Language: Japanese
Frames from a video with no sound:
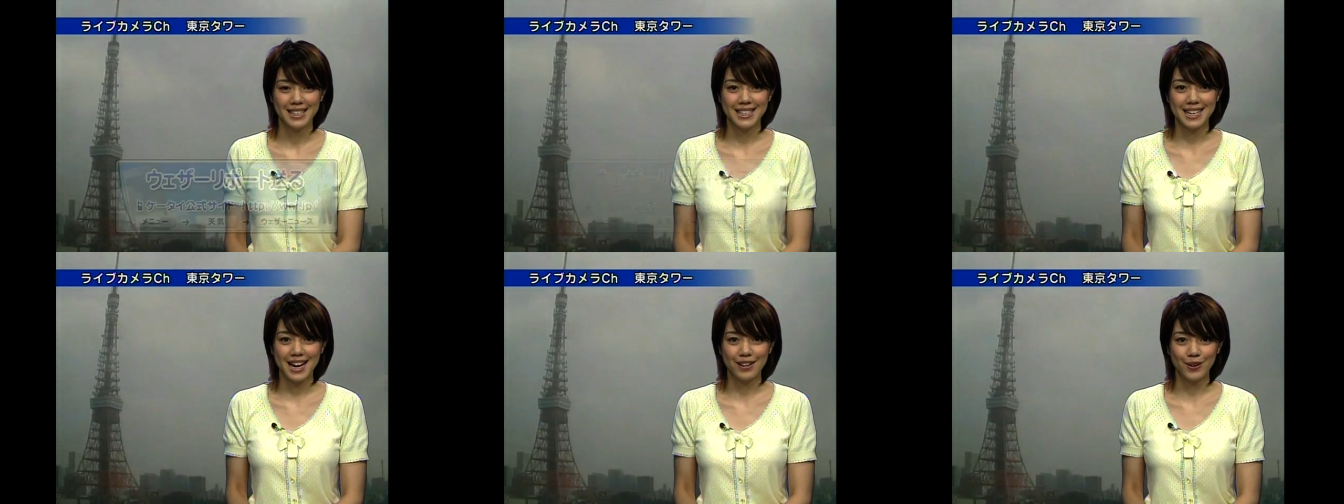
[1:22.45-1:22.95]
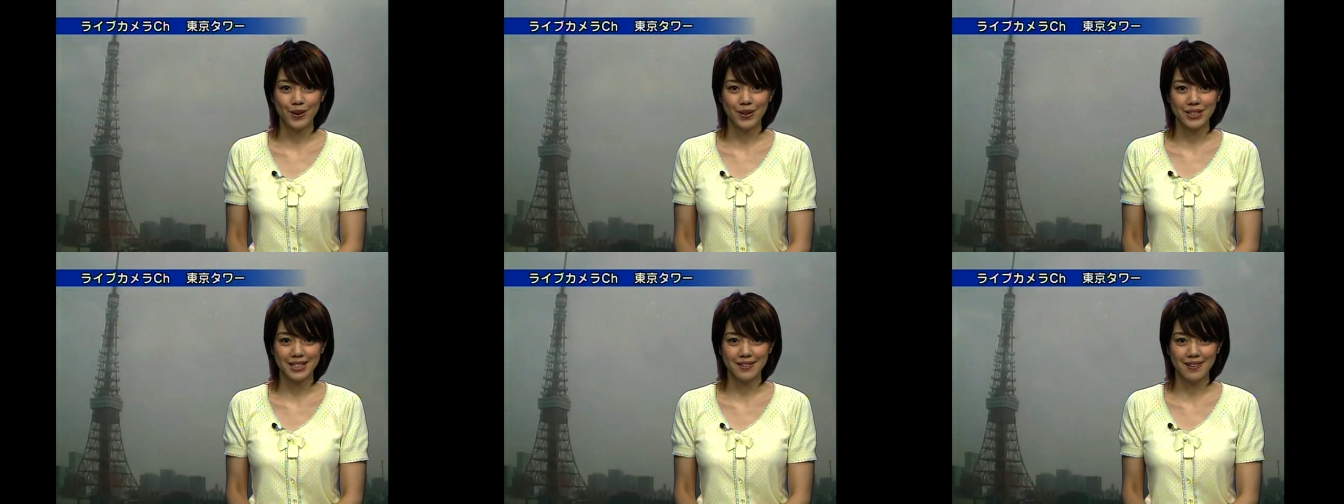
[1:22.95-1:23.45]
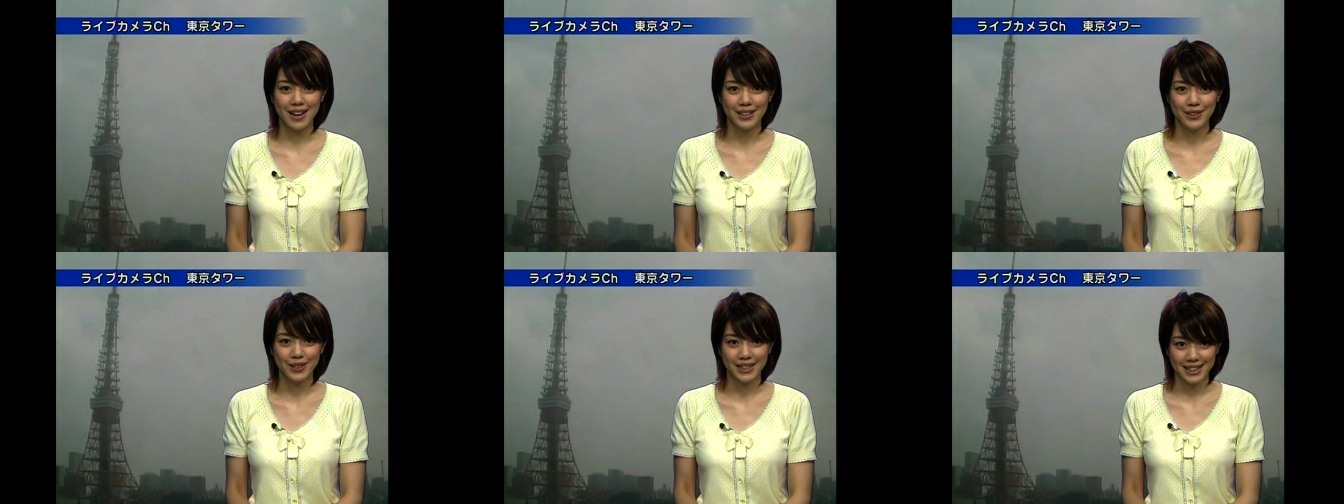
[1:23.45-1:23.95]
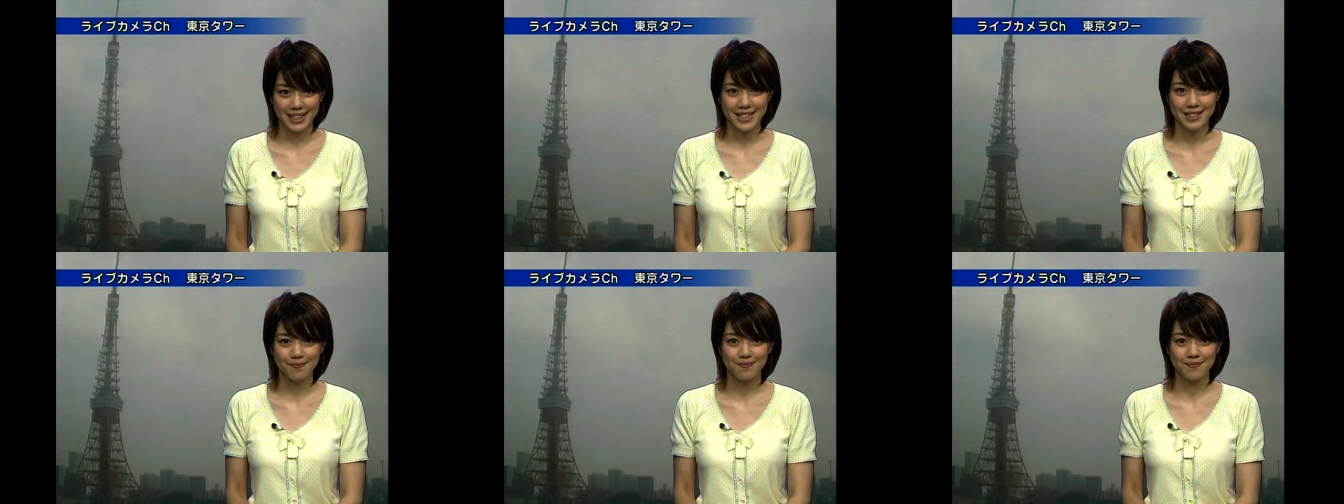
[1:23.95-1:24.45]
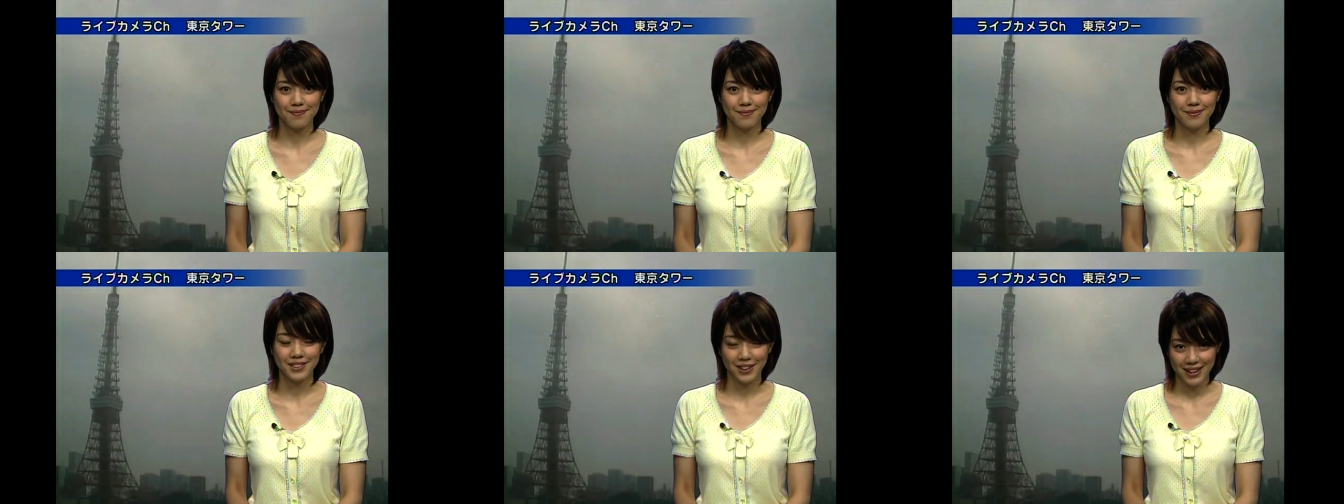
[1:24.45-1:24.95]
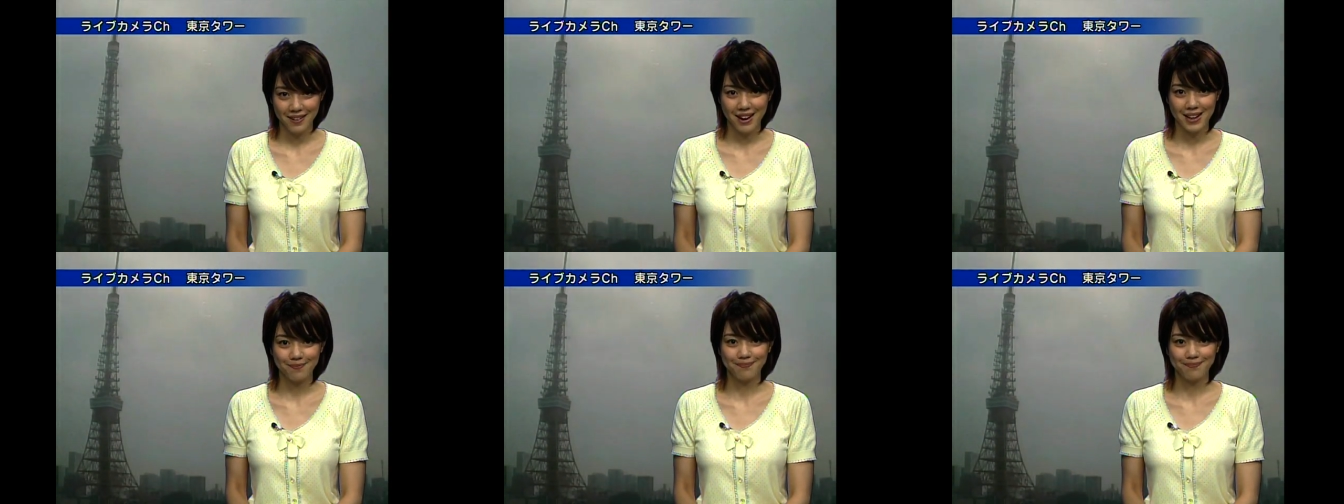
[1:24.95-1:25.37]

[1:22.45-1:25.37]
次回の更新は夕方ですそれでは